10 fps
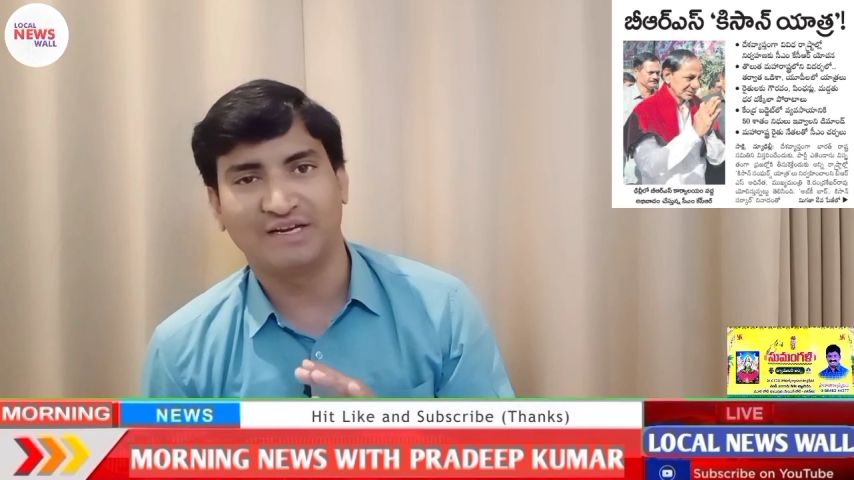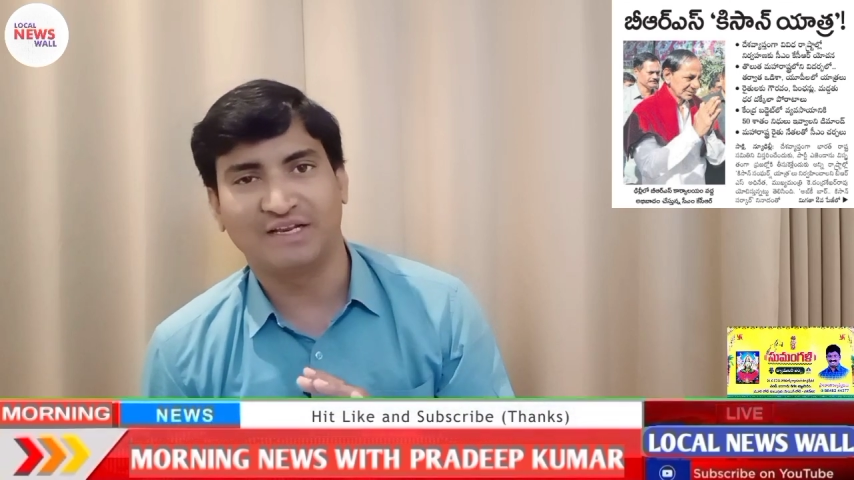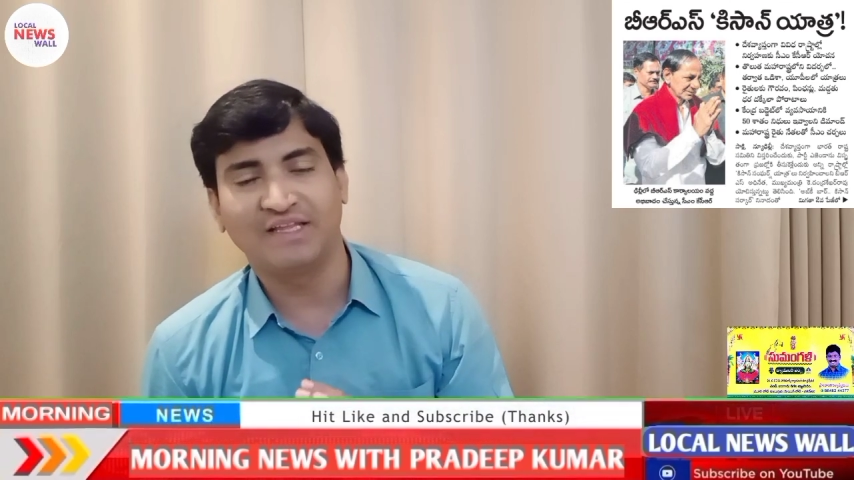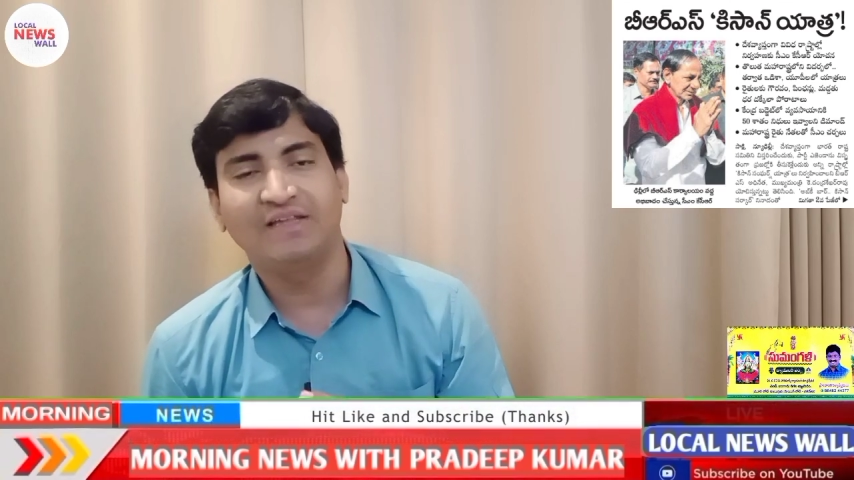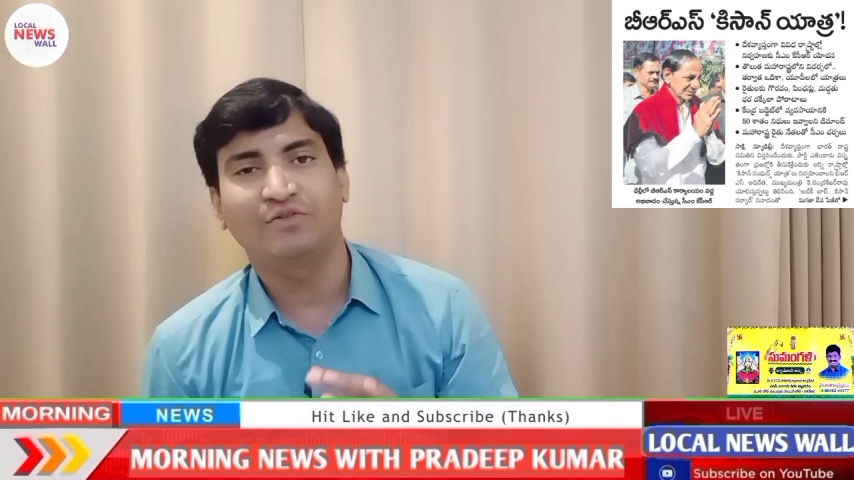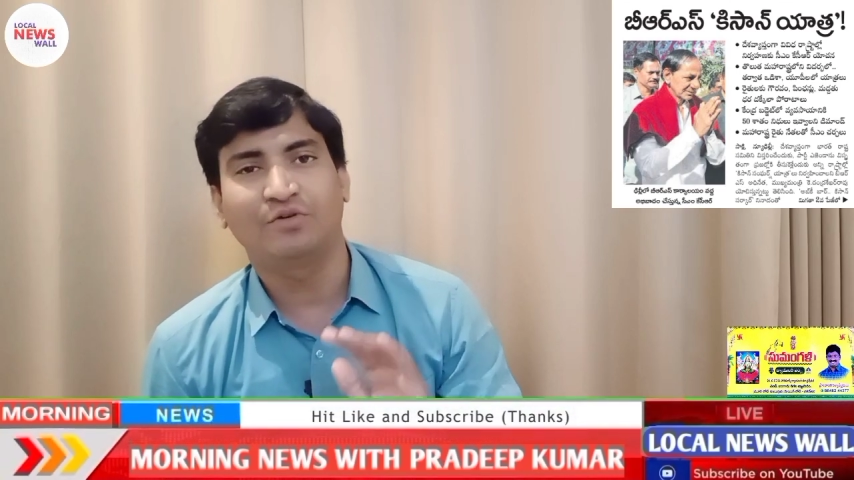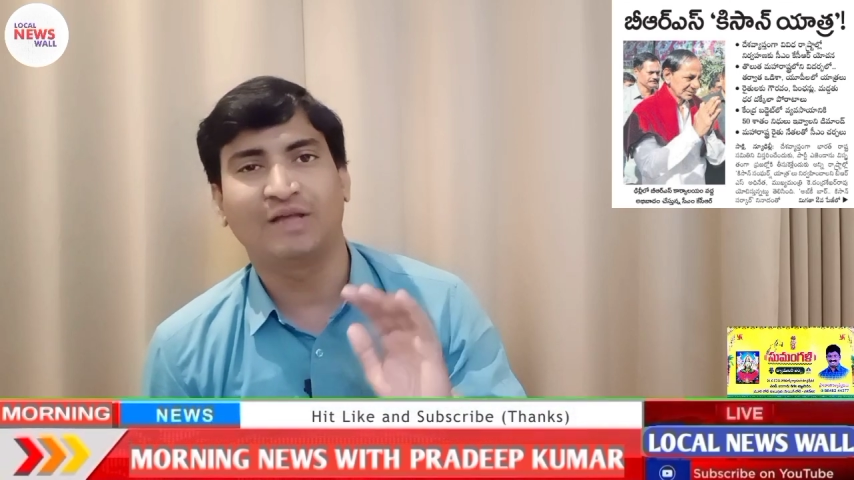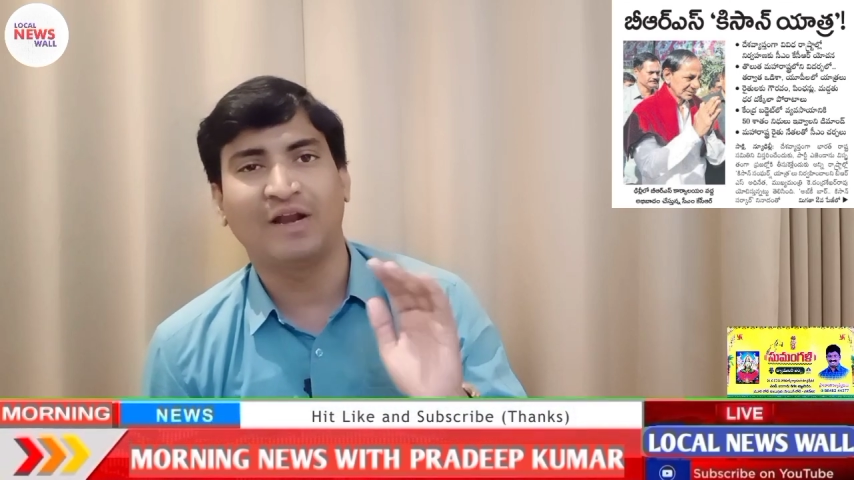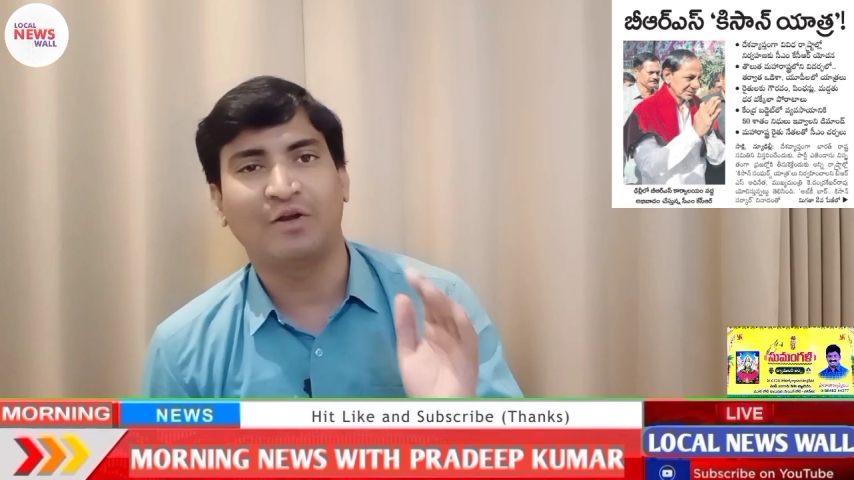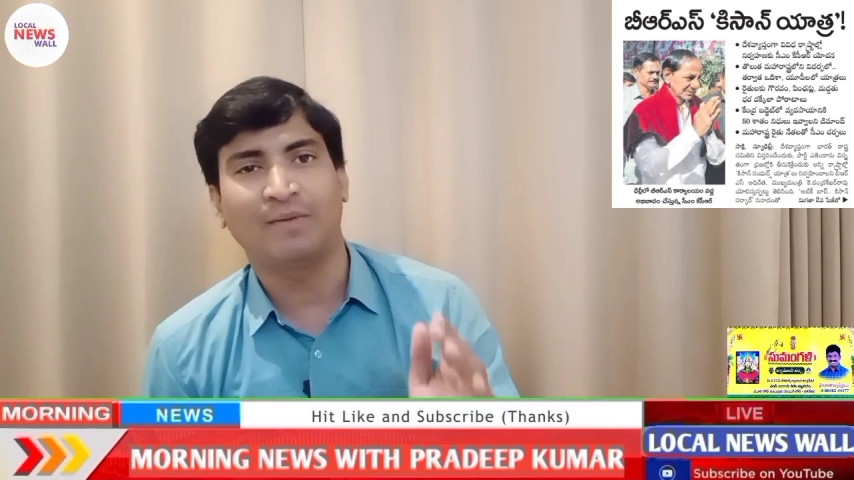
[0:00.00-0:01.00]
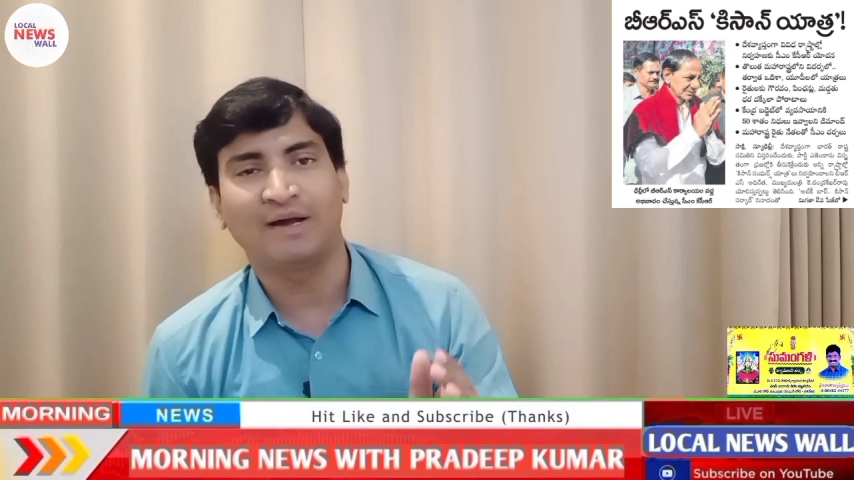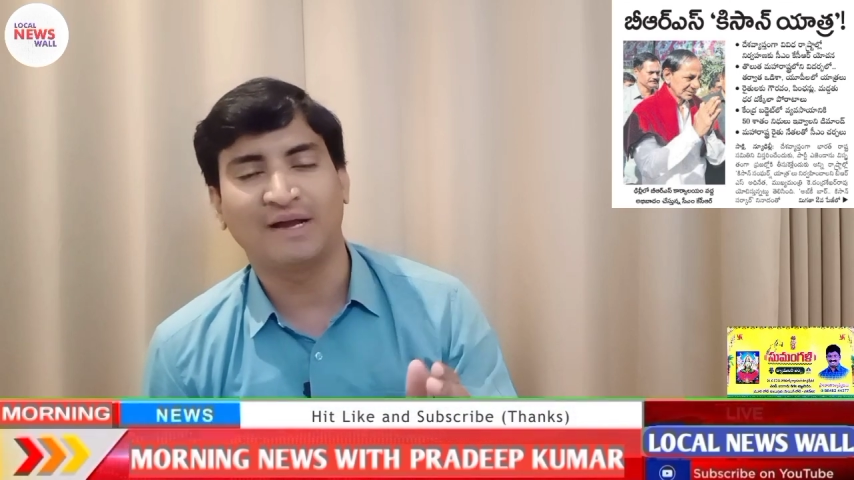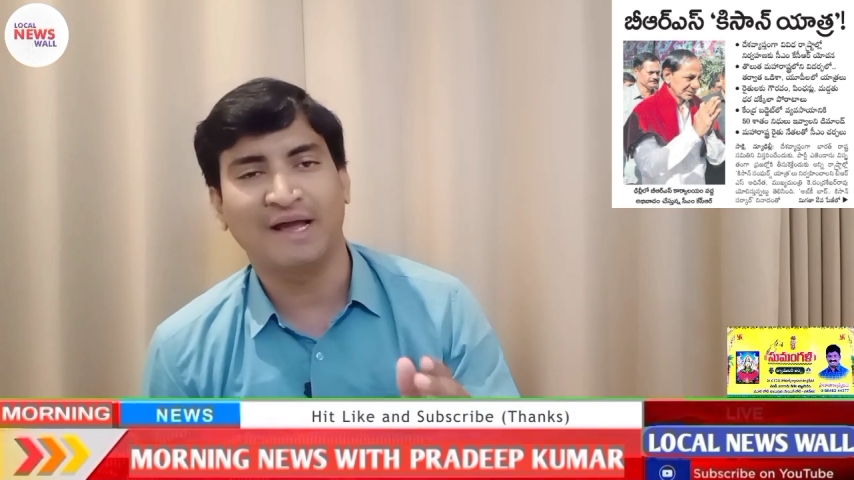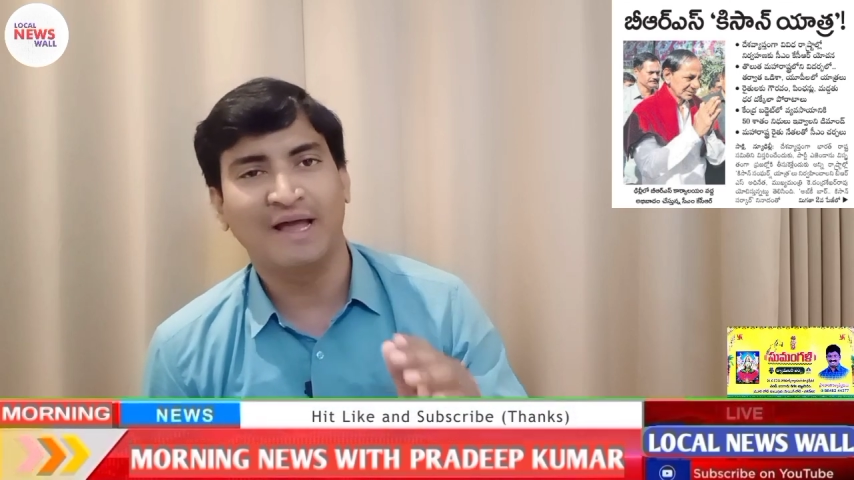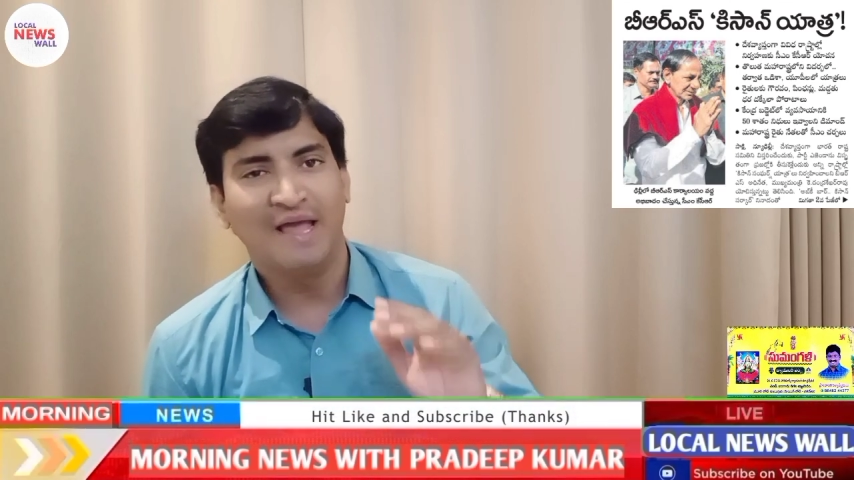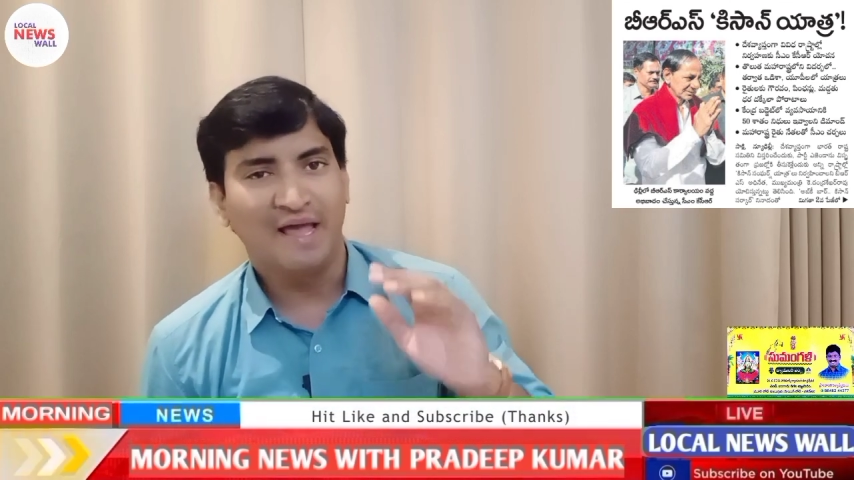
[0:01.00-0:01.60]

జరిగింది సో దానిలో భాగంగా